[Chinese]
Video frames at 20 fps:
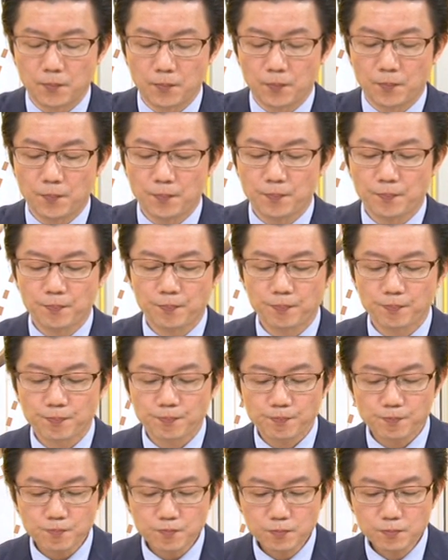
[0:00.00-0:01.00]
人的这种
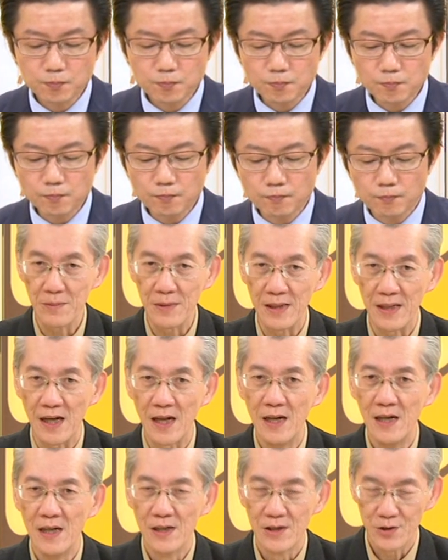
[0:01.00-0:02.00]
权益啊各方面呢
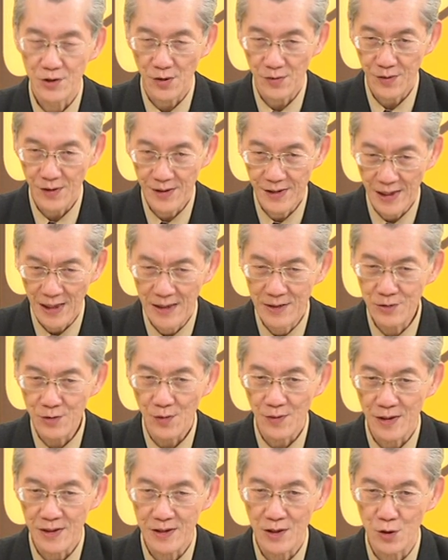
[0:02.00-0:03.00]
受到严
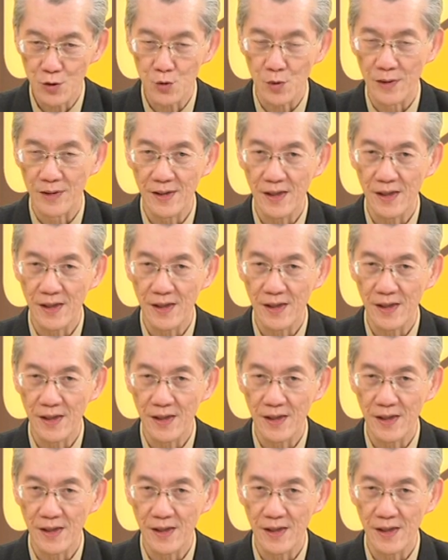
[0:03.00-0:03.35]
重的这损